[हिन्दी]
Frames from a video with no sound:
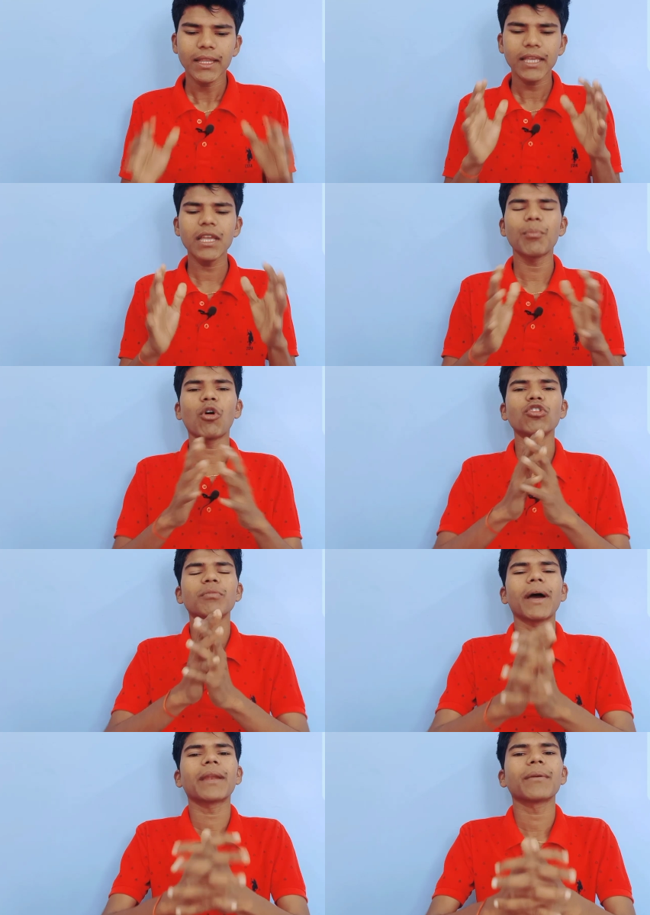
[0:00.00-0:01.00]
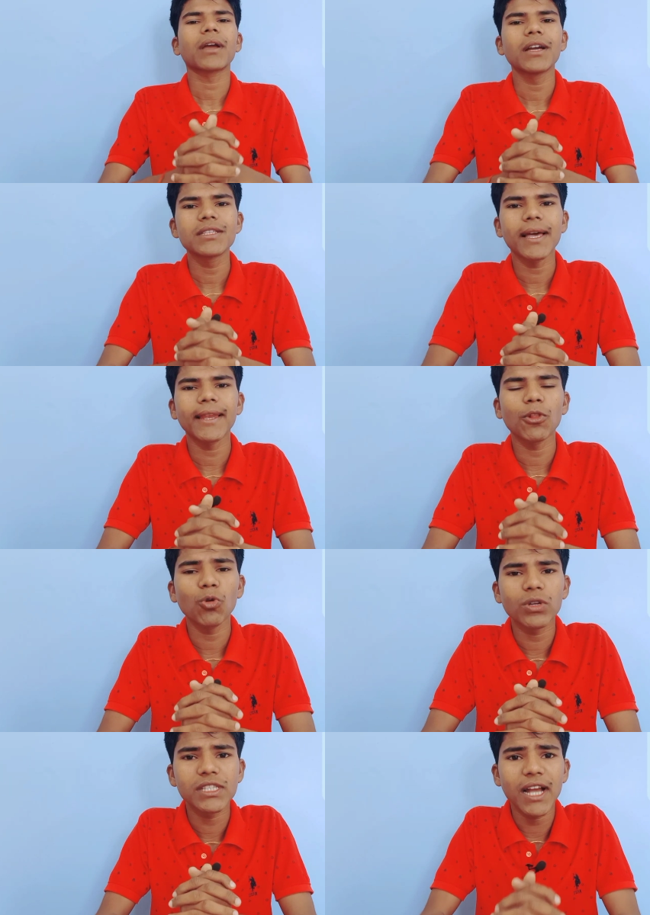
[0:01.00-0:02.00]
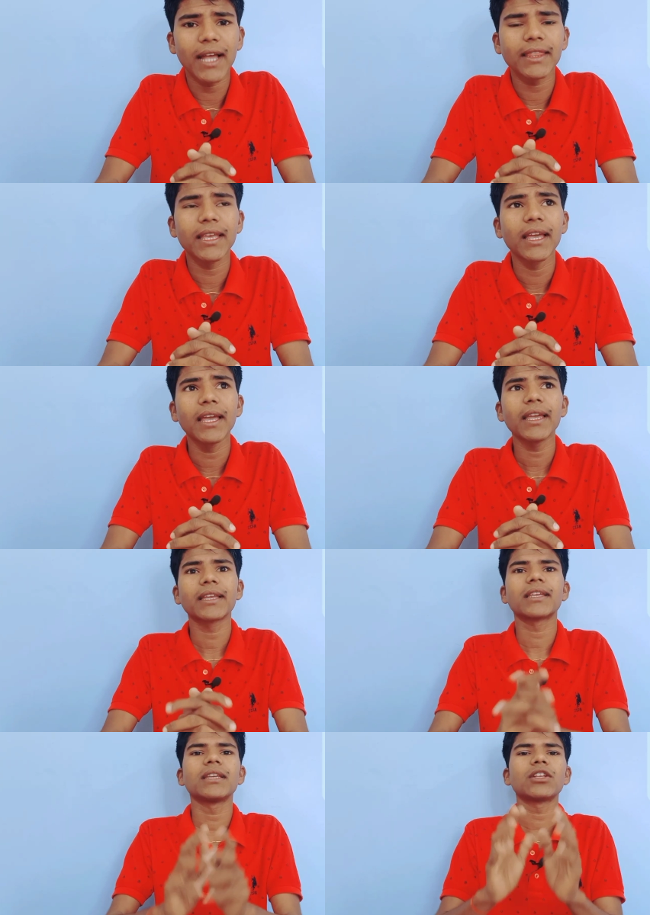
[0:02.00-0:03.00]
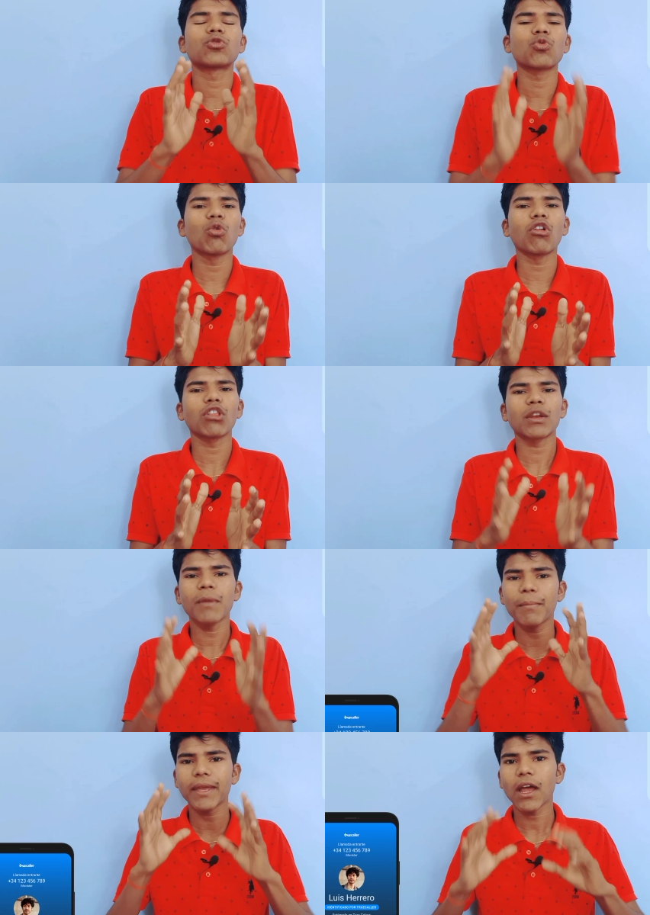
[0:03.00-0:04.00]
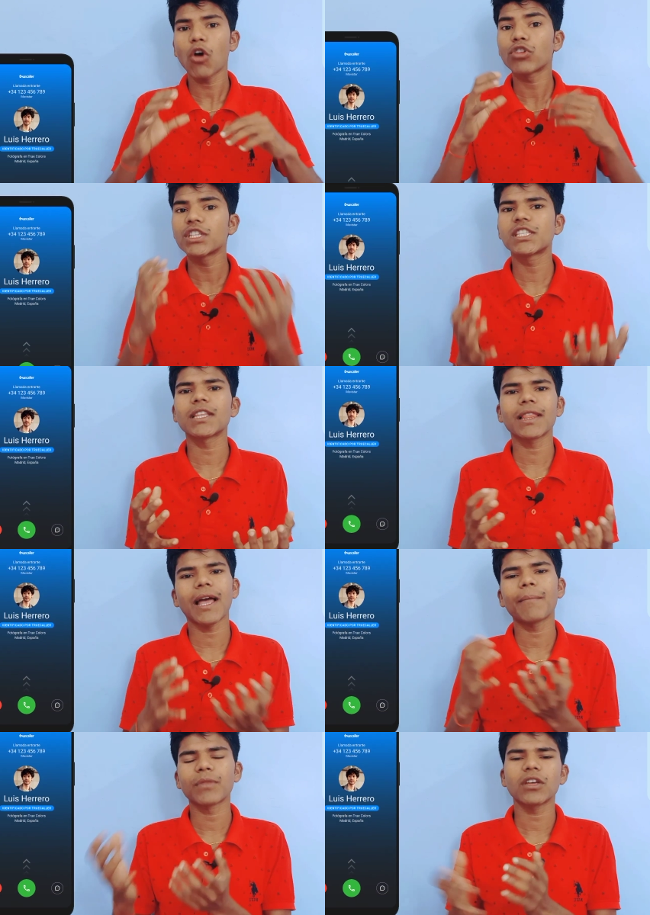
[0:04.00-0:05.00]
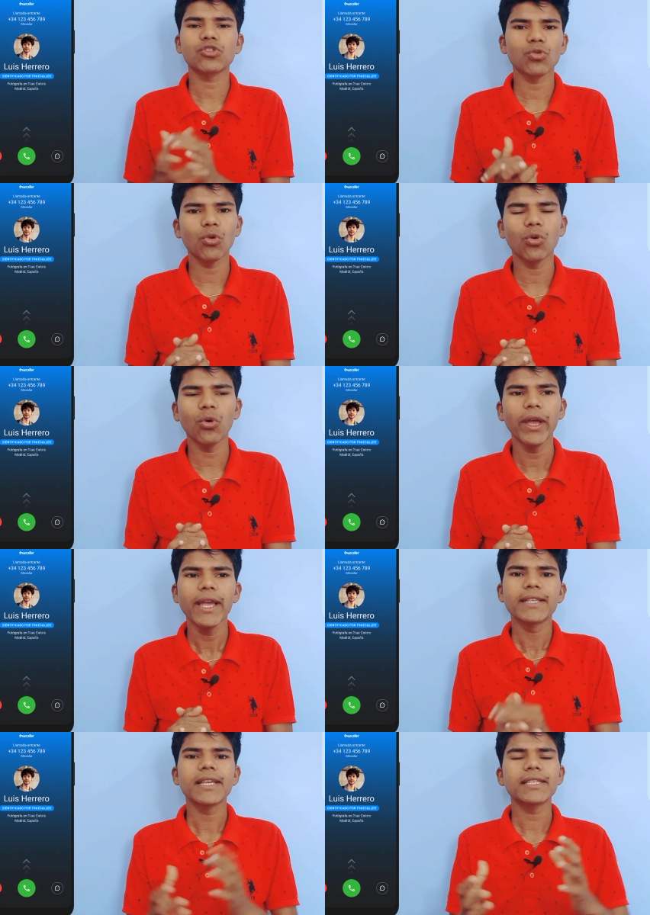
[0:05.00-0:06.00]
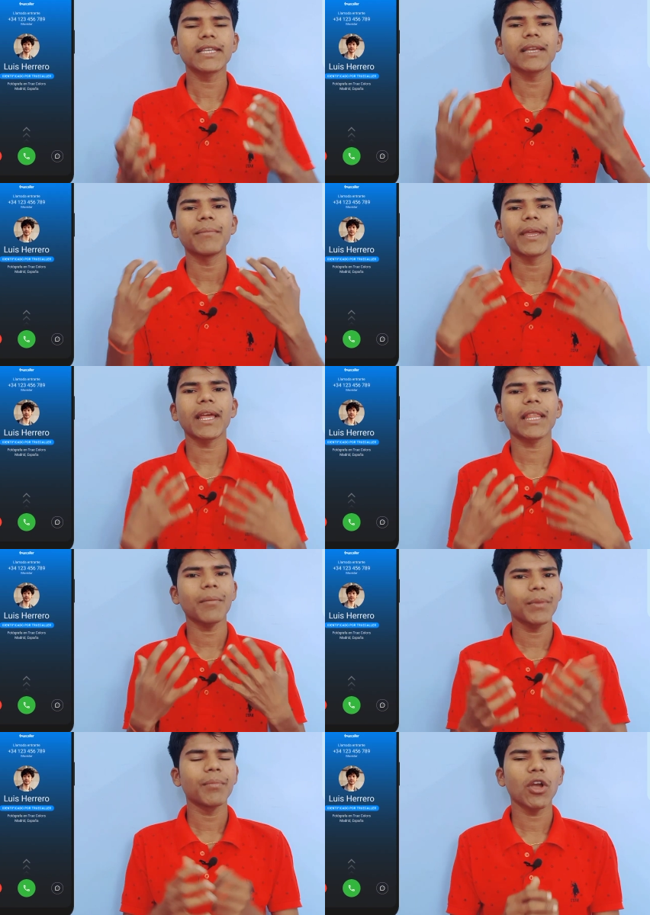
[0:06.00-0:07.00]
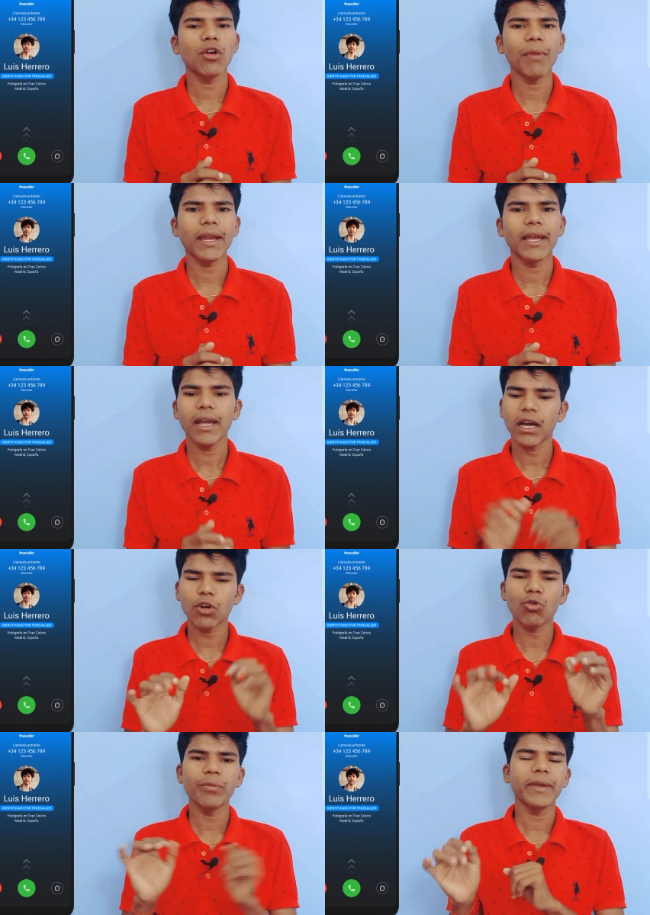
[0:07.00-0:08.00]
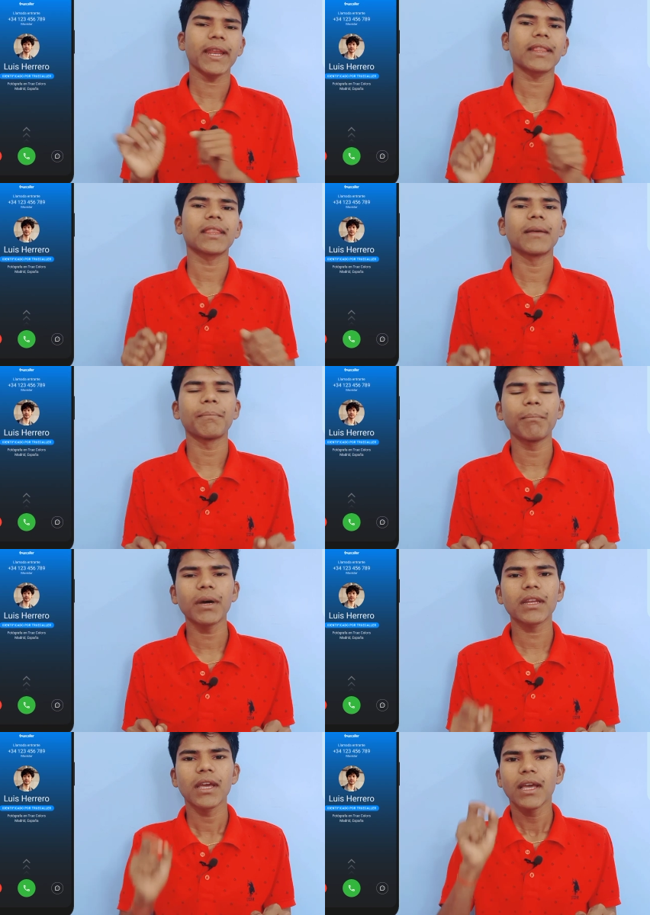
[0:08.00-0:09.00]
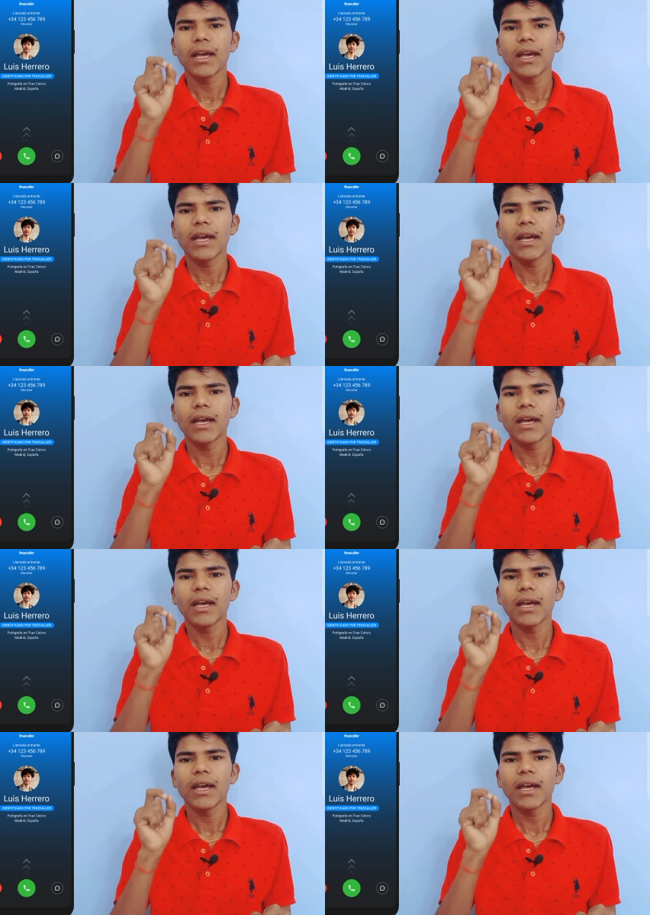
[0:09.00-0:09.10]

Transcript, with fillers: देखिए बहुत बार कई सारे लोग चाहते हैं कि ट्रू कॉलर में मेरा ओरिजिनल नाम न शो हो जैसे कि मेरा नाम विवेक कुमार है अगर कोई मेरा नंबर